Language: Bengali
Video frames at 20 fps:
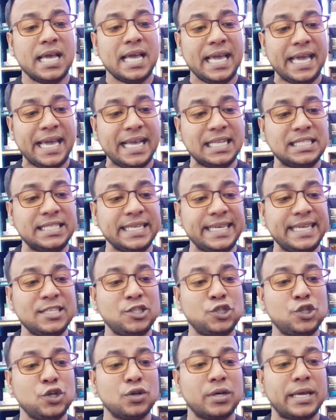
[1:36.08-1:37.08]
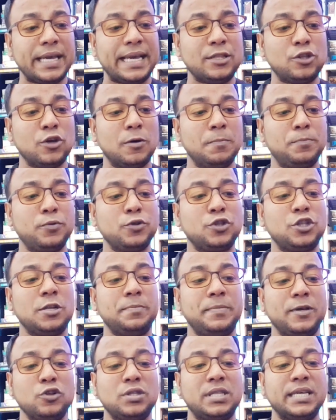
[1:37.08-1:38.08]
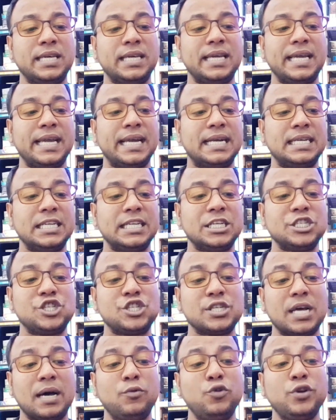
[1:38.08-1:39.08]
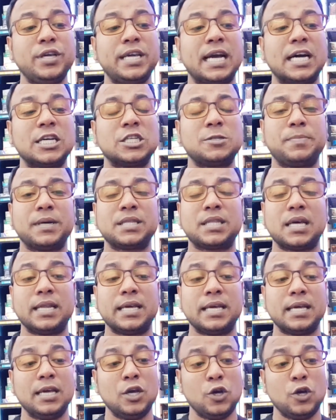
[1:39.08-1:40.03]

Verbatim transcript: এই চিকিৎসক এই দম্পতির বিরুদ্ধে একটি সামরিক হাসপাতালে